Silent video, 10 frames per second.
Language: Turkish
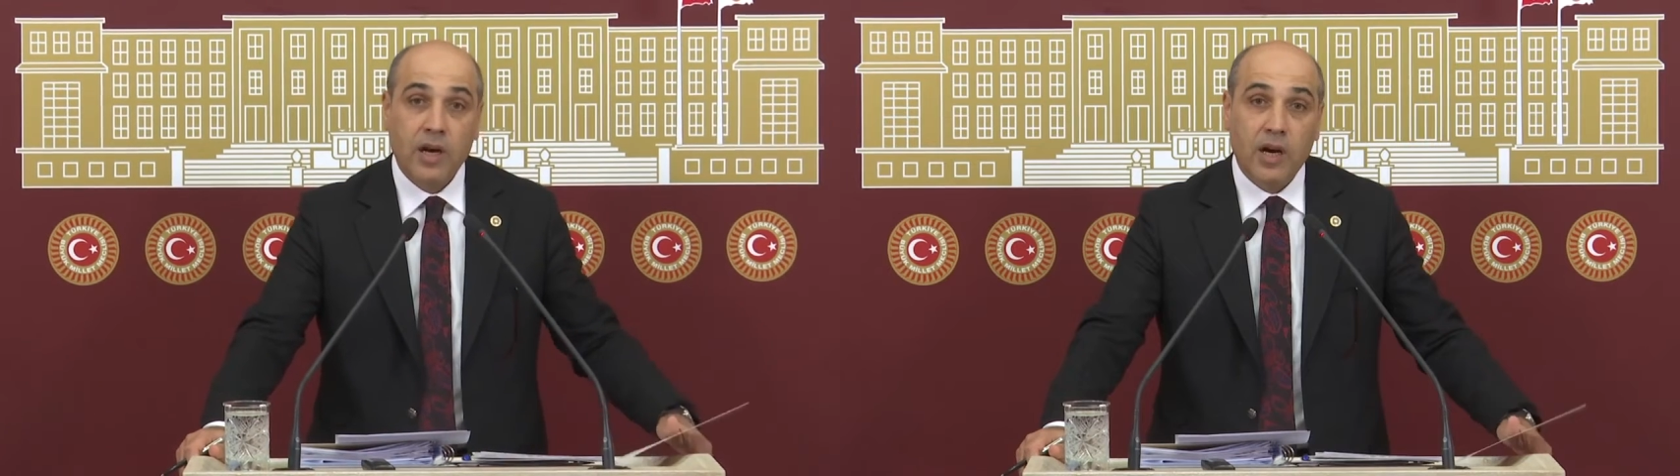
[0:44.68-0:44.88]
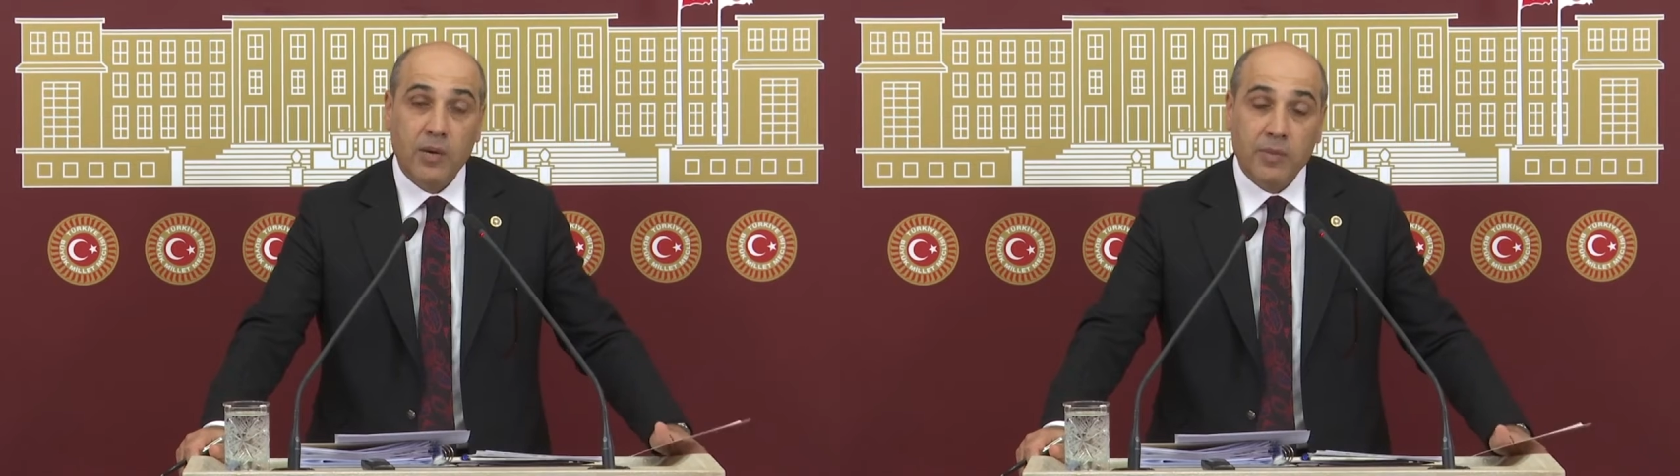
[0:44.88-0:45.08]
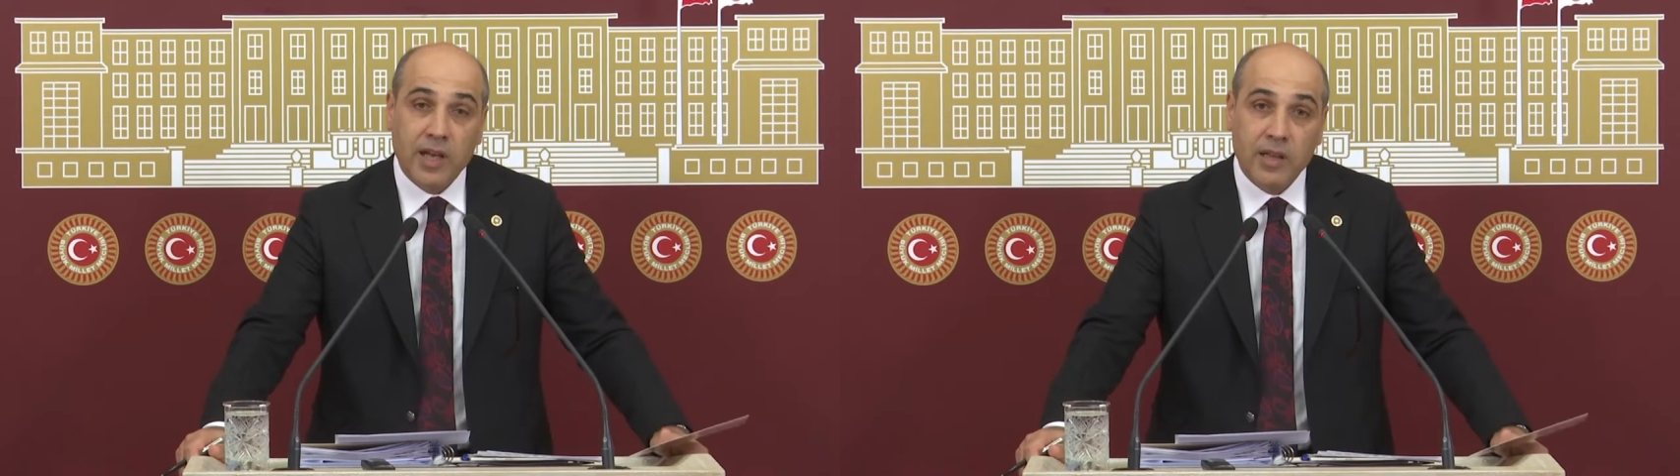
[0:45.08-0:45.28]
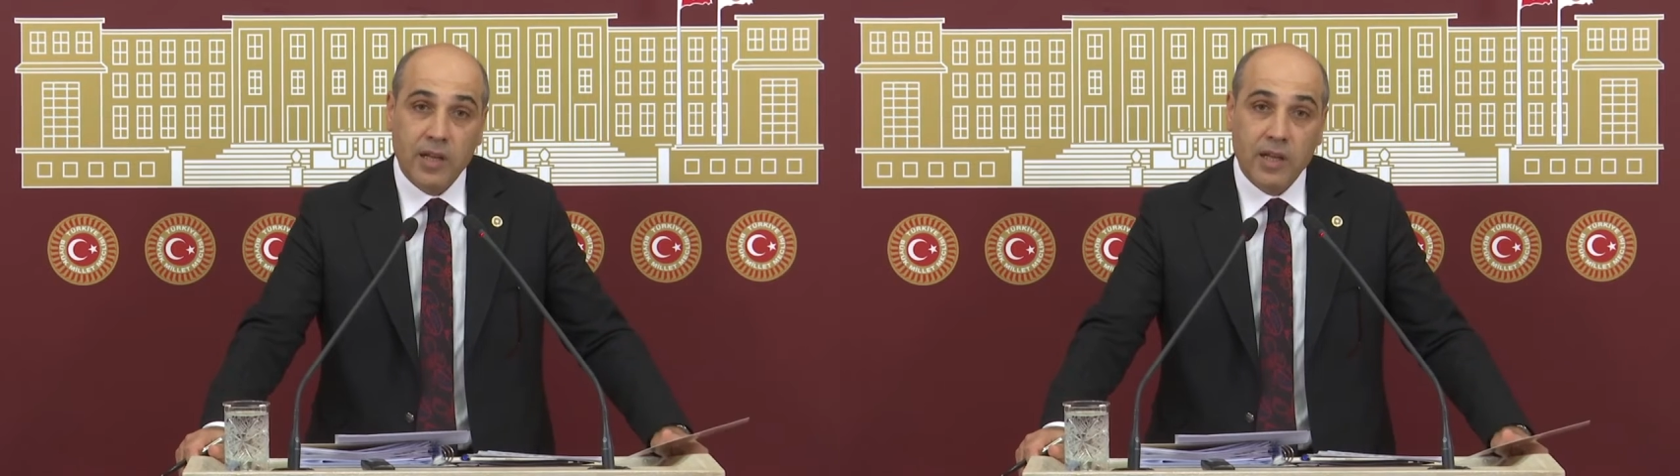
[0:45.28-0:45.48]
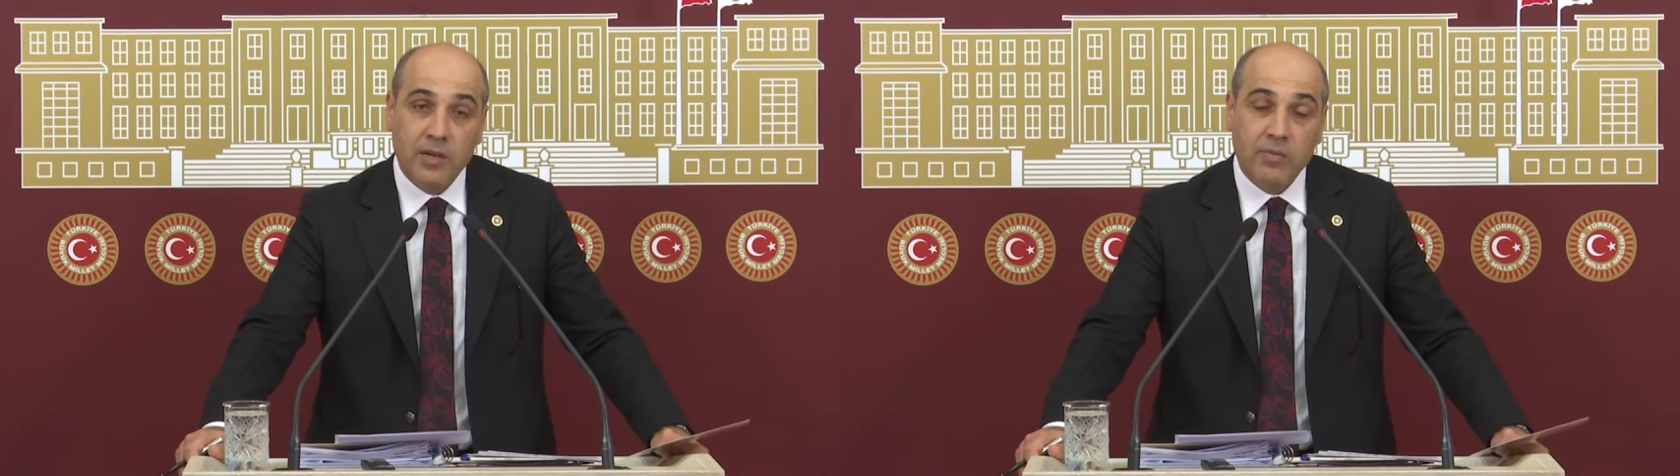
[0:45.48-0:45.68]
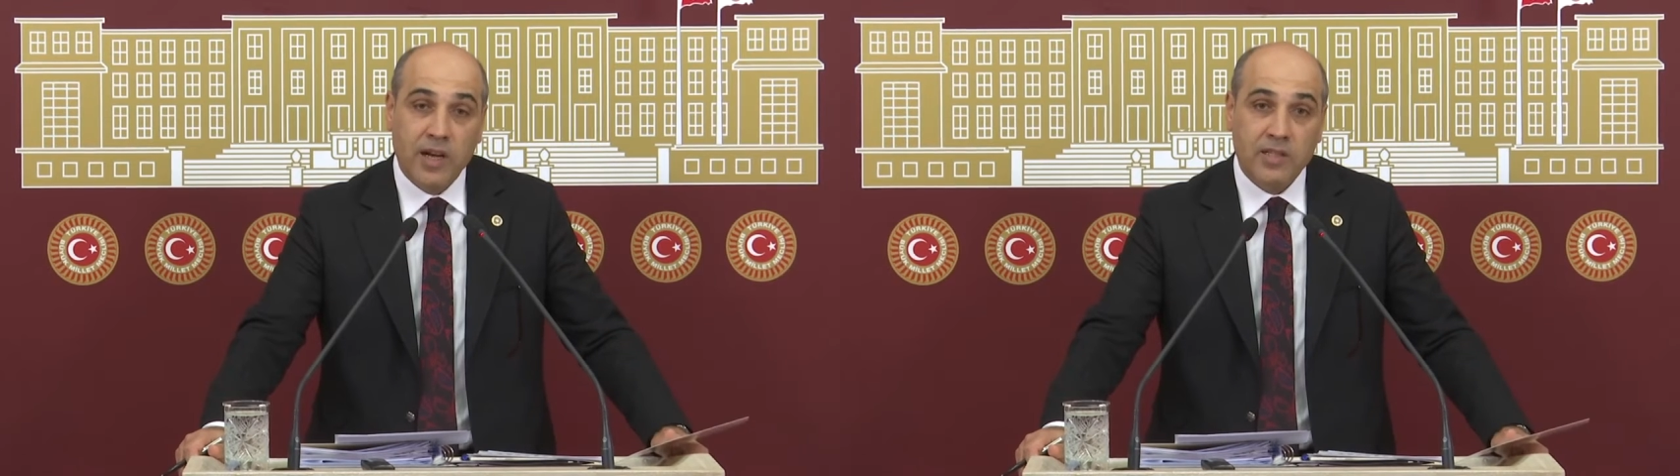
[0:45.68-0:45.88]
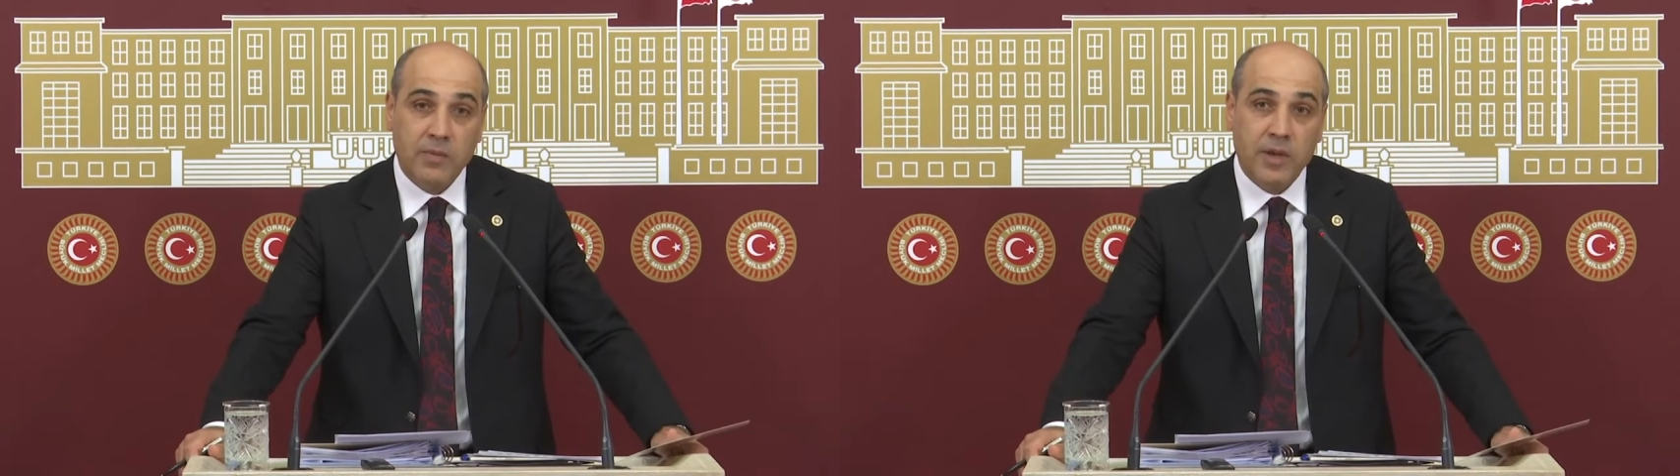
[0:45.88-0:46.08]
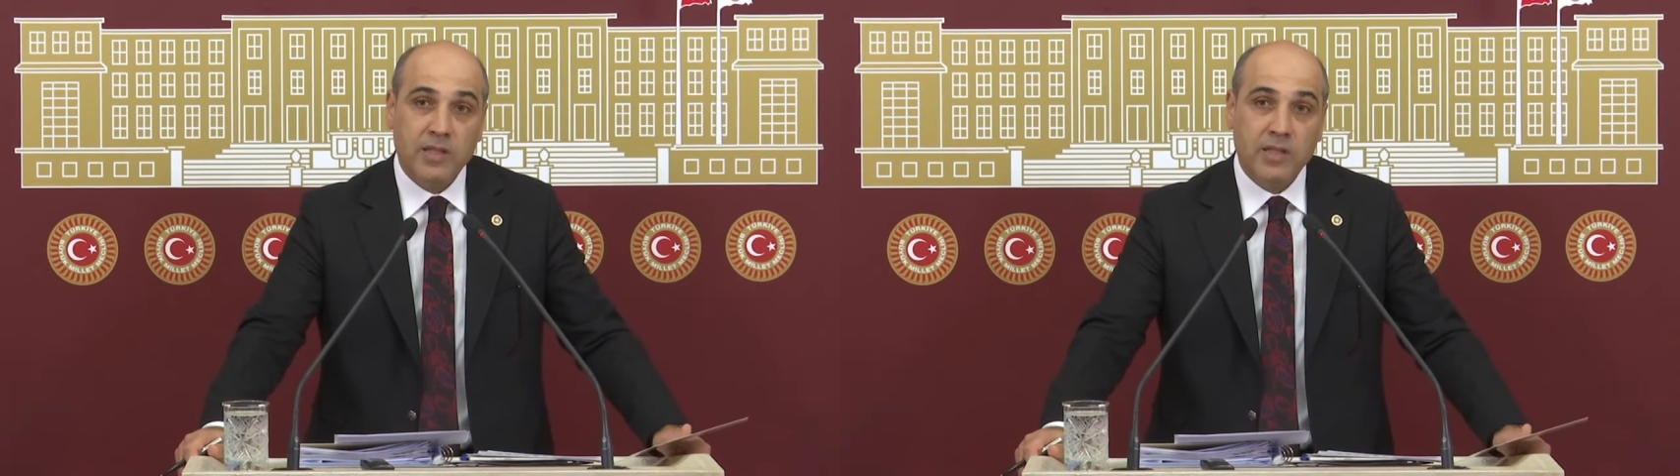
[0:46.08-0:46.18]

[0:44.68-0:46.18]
ameliyatlarını malzeme